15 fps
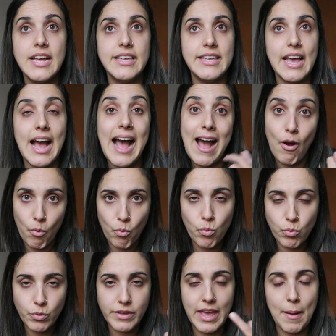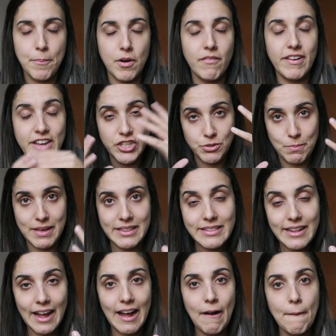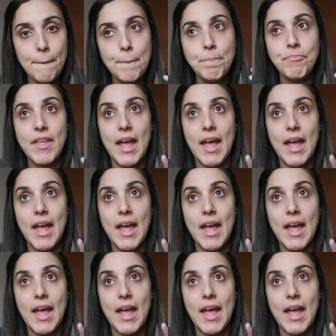E A1, que é a prova regimental,